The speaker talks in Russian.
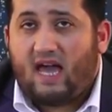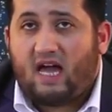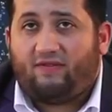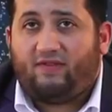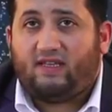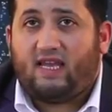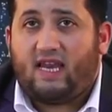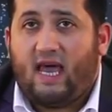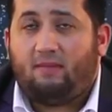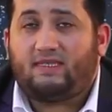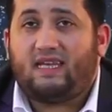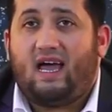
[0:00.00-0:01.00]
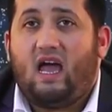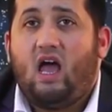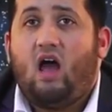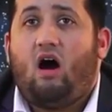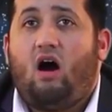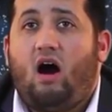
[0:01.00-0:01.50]
4 или
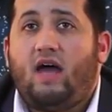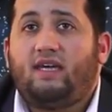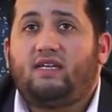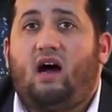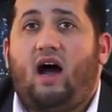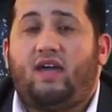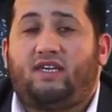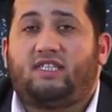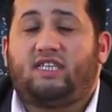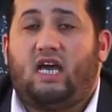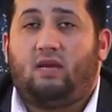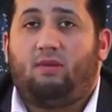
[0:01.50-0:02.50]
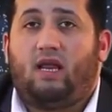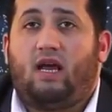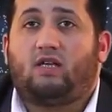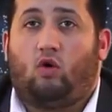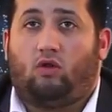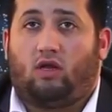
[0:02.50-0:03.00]
5 харака.
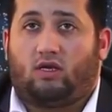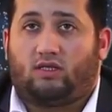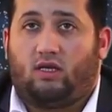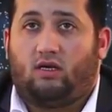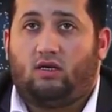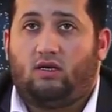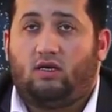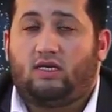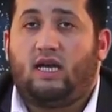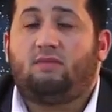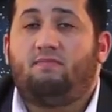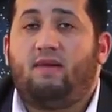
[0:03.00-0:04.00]
Рассмотрим